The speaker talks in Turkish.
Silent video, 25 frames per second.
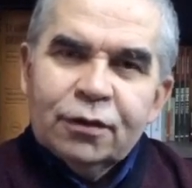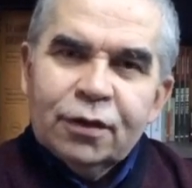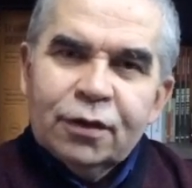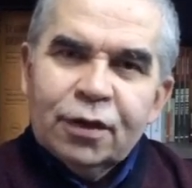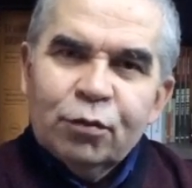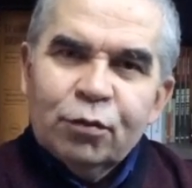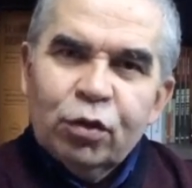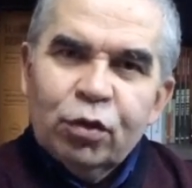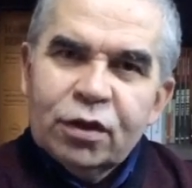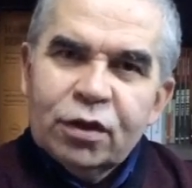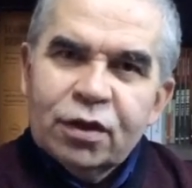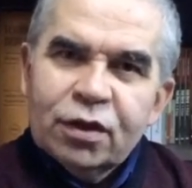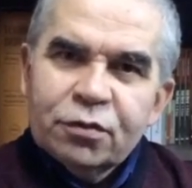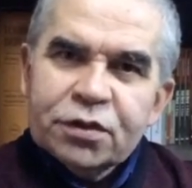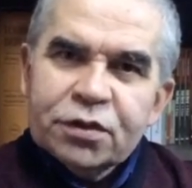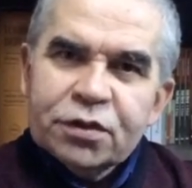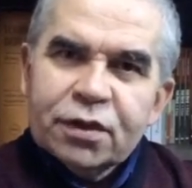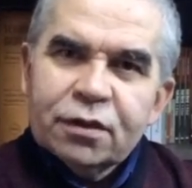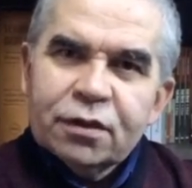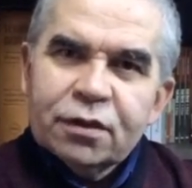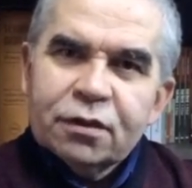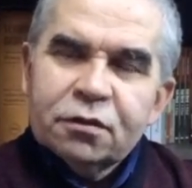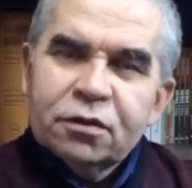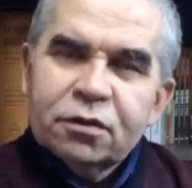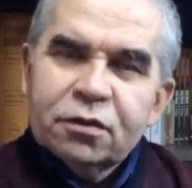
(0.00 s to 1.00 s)
Yani böyle bir
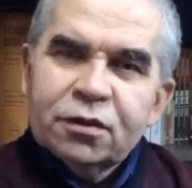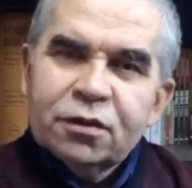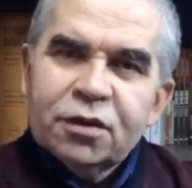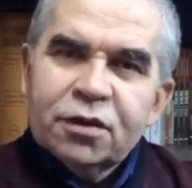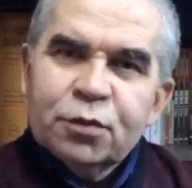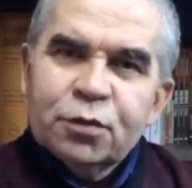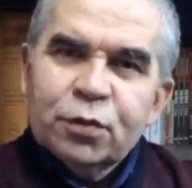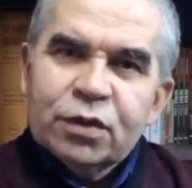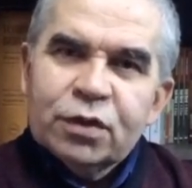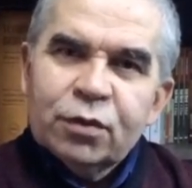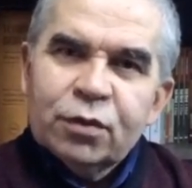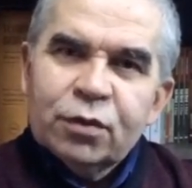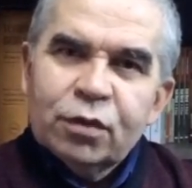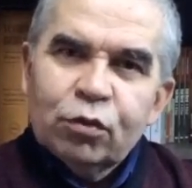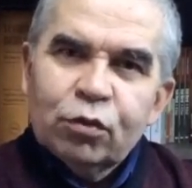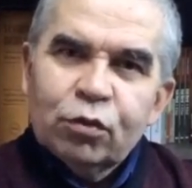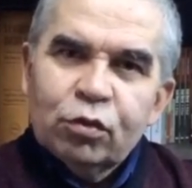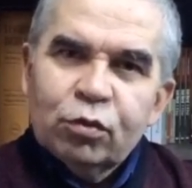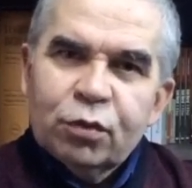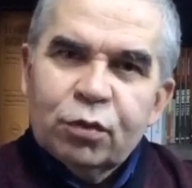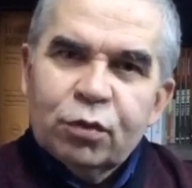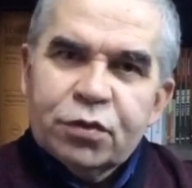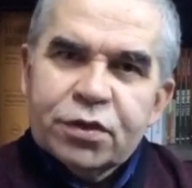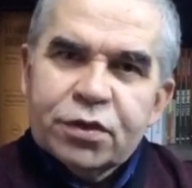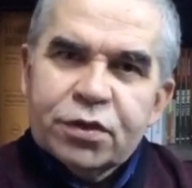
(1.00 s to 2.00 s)
şey hiçbir zaman
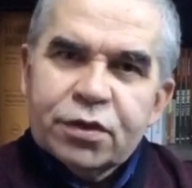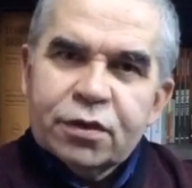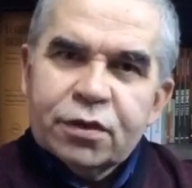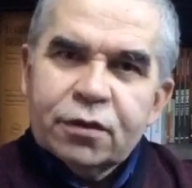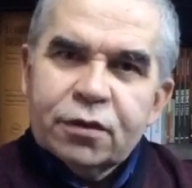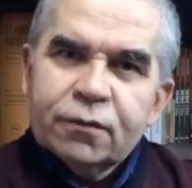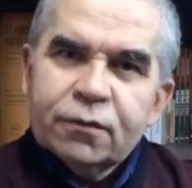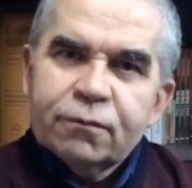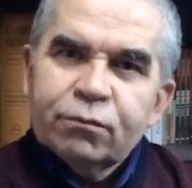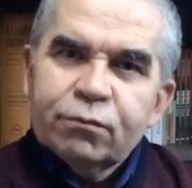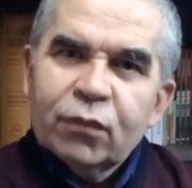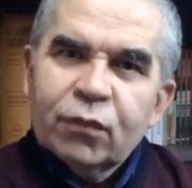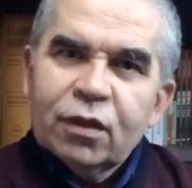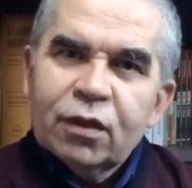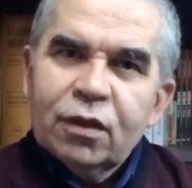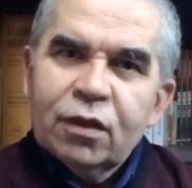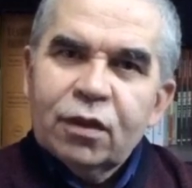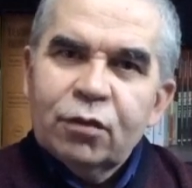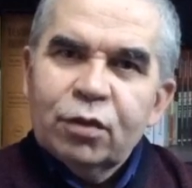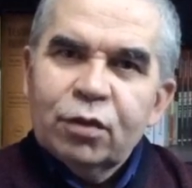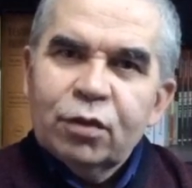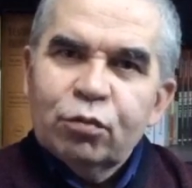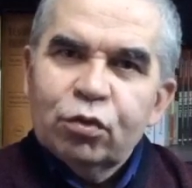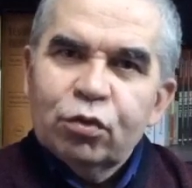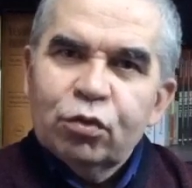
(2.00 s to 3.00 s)
olmamıştı
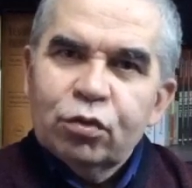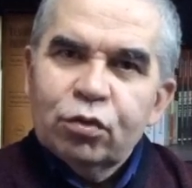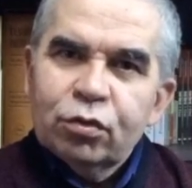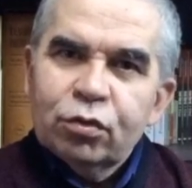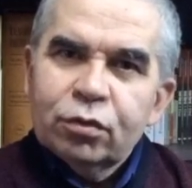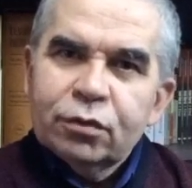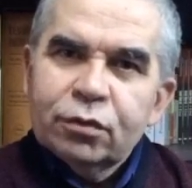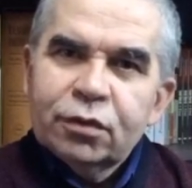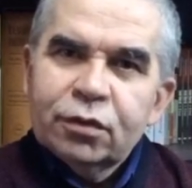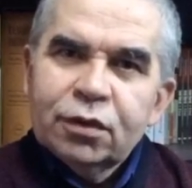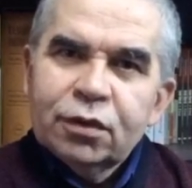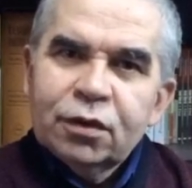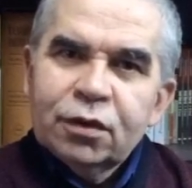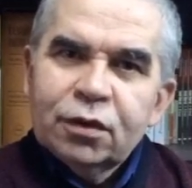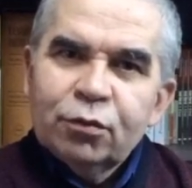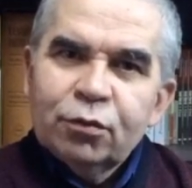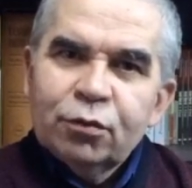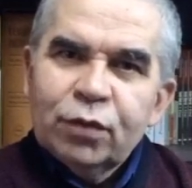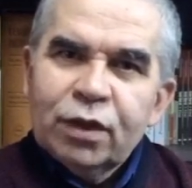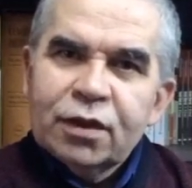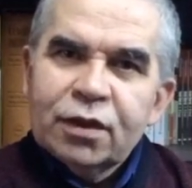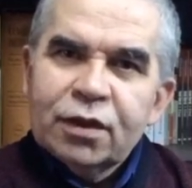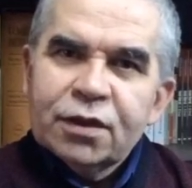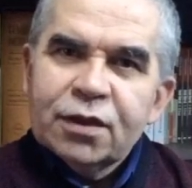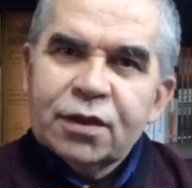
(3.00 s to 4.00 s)
ama bu
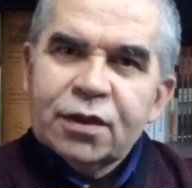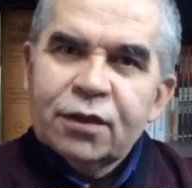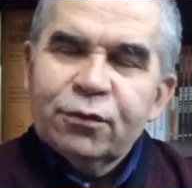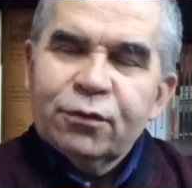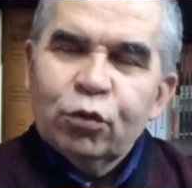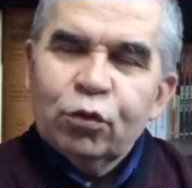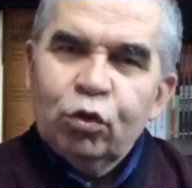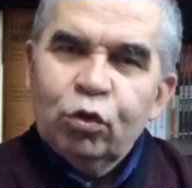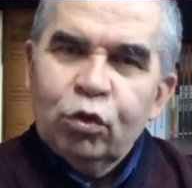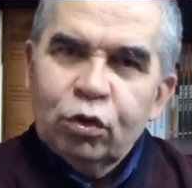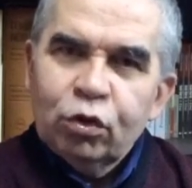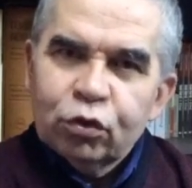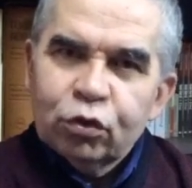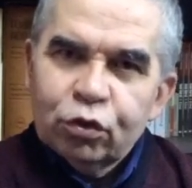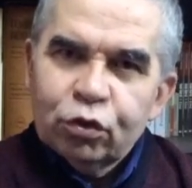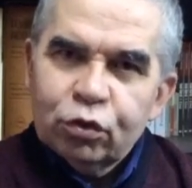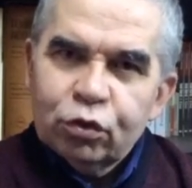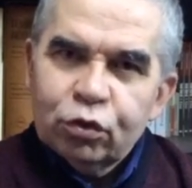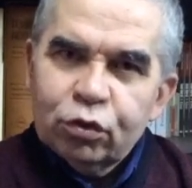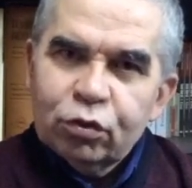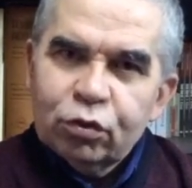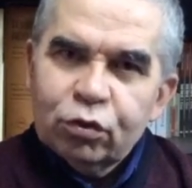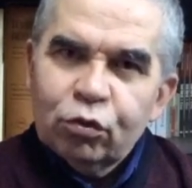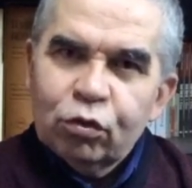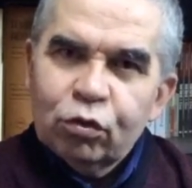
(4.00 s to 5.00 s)
maalesef
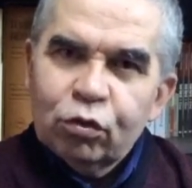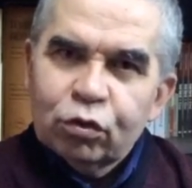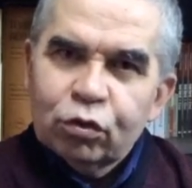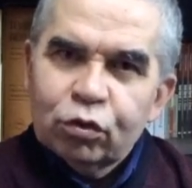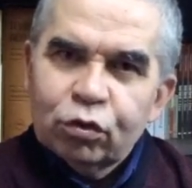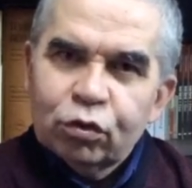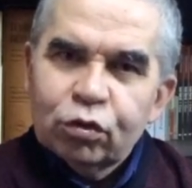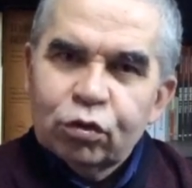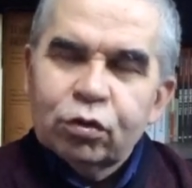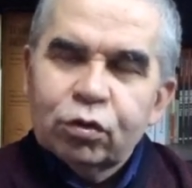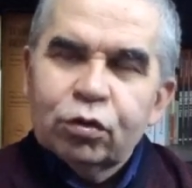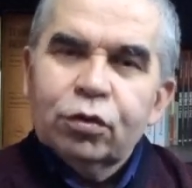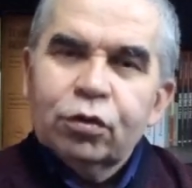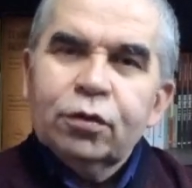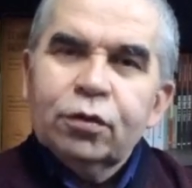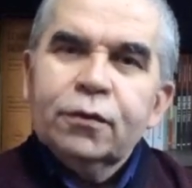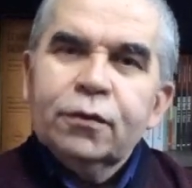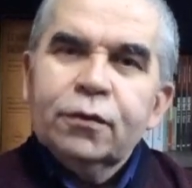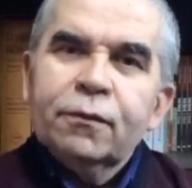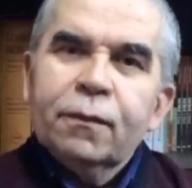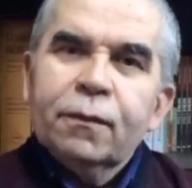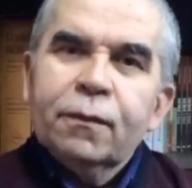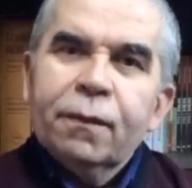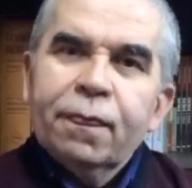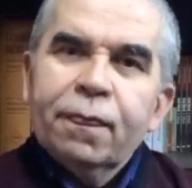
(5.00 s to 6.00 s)
oldu,
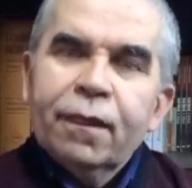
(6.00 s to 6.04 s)
olduruldu